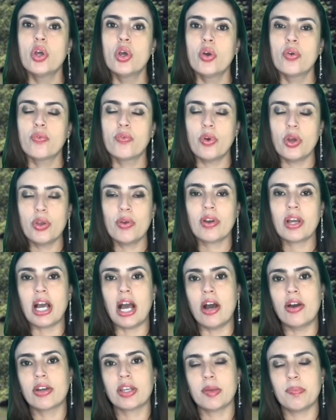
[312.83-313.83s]
foi o
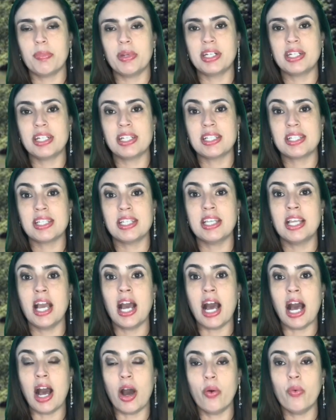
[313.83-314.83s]
carro que pertencia
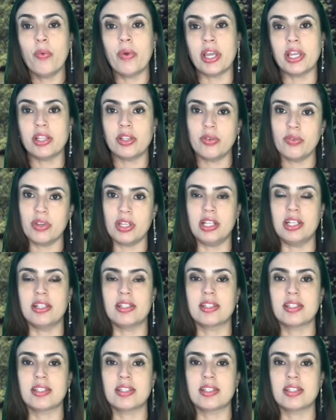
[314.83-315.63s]
a Wayne Williams